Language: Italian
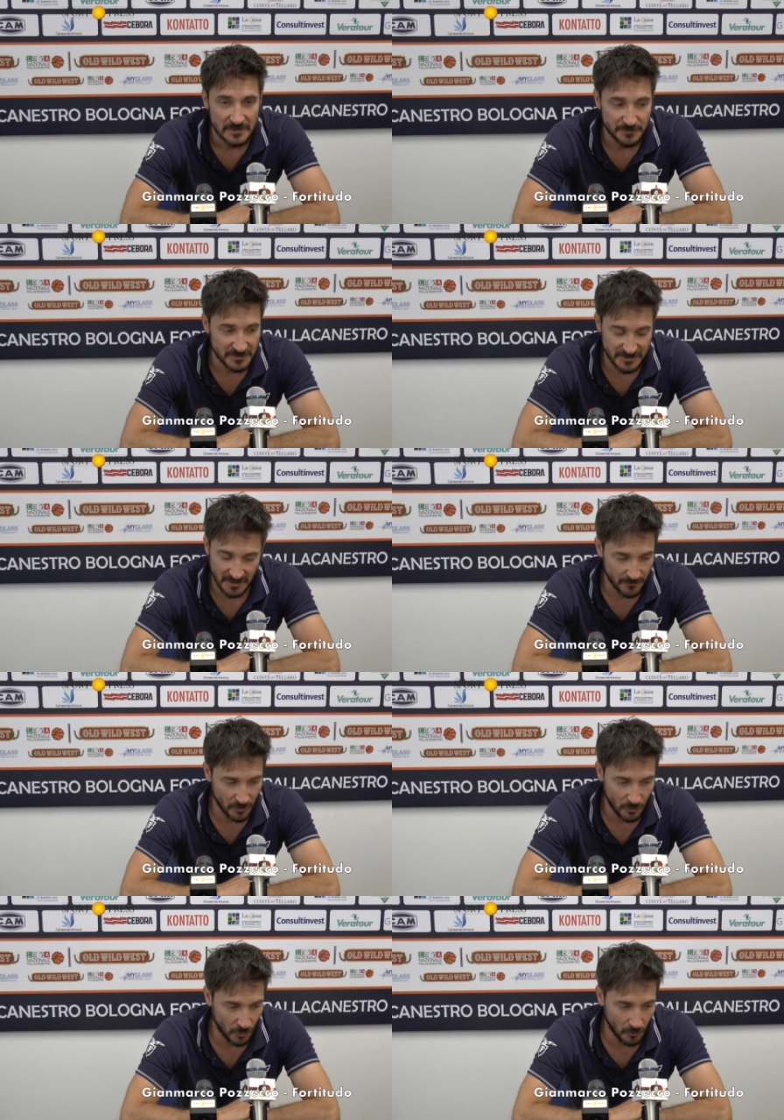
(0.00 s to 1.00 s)

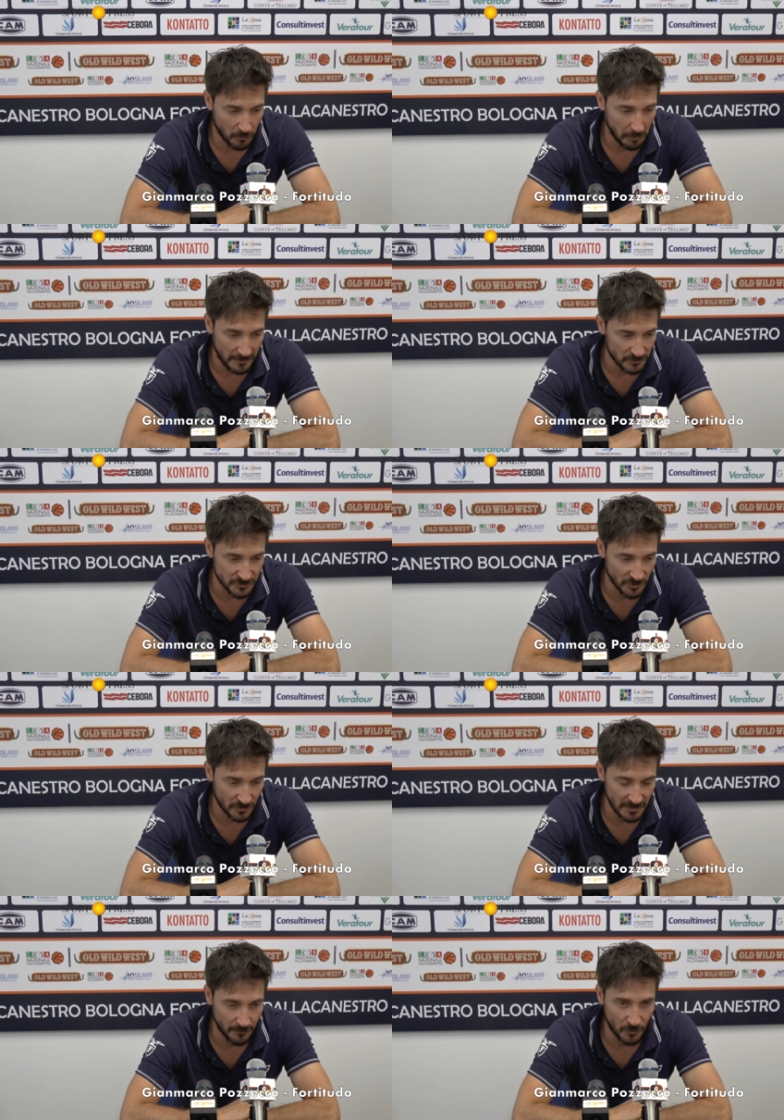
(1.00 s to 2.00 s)
spingeremo ancora un paio di
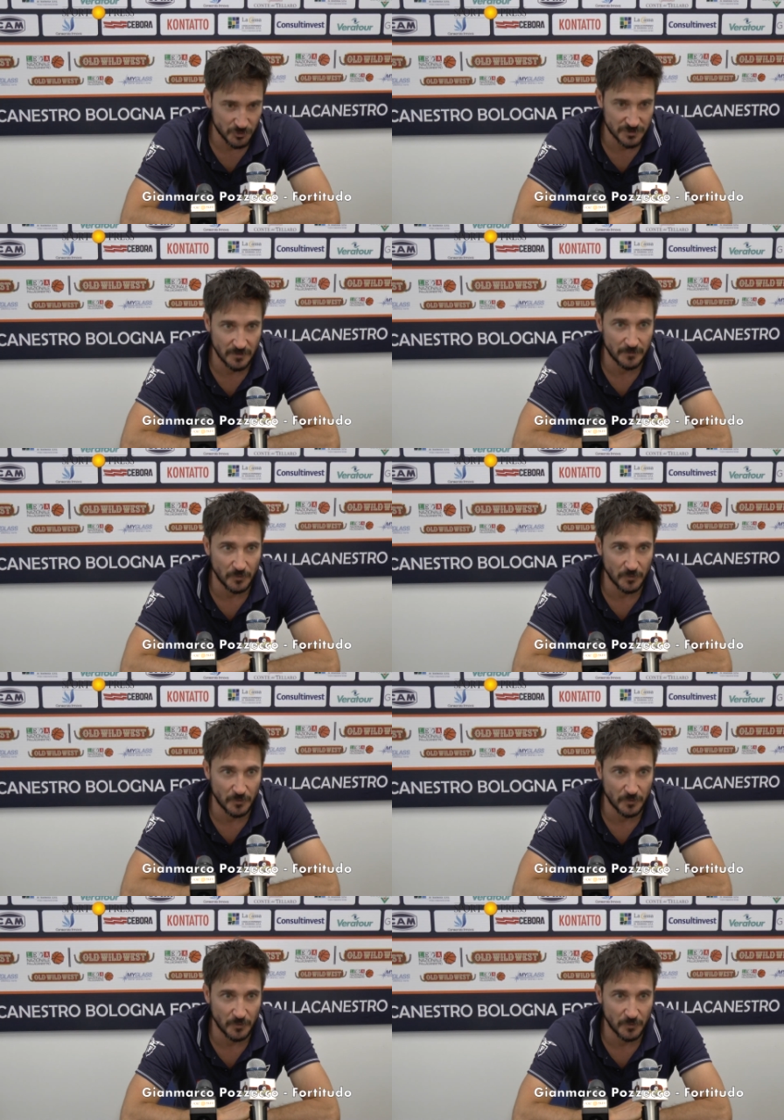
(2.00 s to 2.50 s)
giorni della prossima